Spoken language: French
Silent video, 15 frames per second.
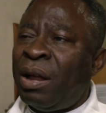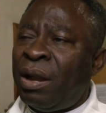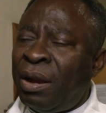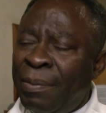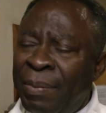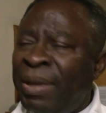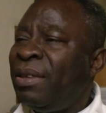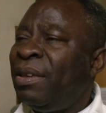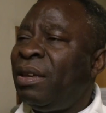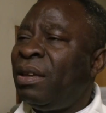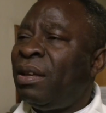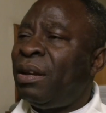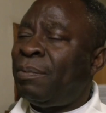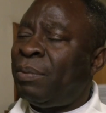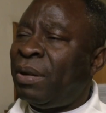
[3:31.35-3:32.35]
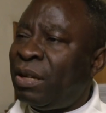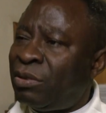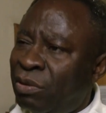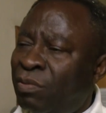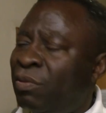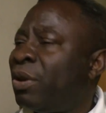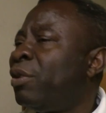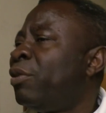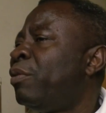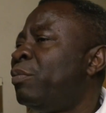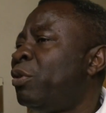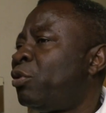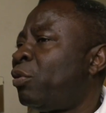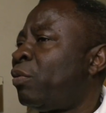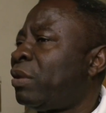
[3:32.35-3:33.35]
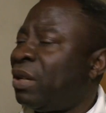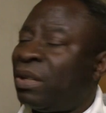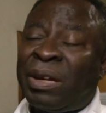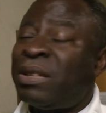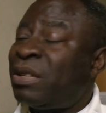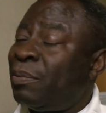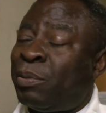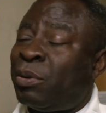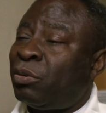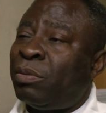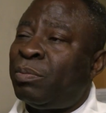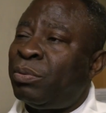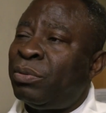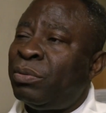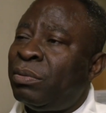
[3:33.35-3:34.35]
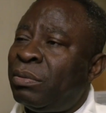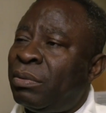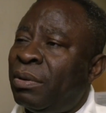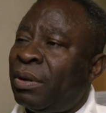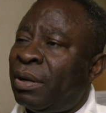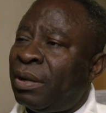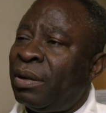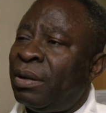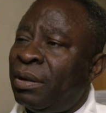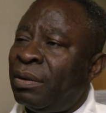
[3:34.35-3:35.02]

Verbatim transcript: les bénir et puis les envoyer en mission. C'est très important pour nous, quoi.